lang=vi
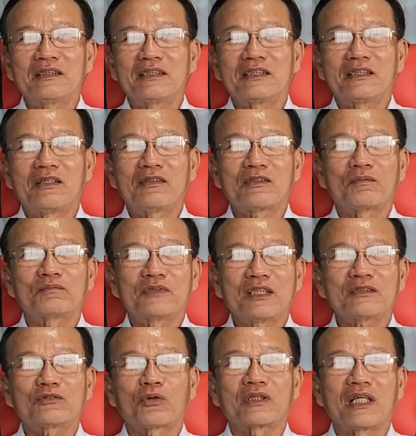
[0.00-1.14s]
Dạ. thì nó cũng
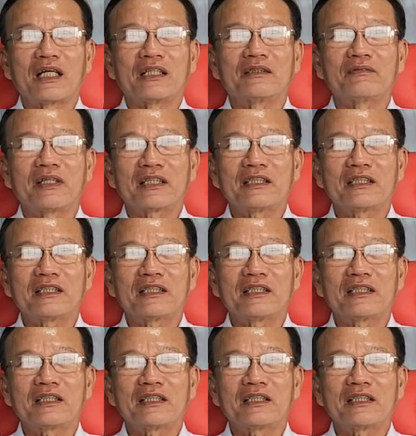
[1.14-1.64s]
rất thuận lợi về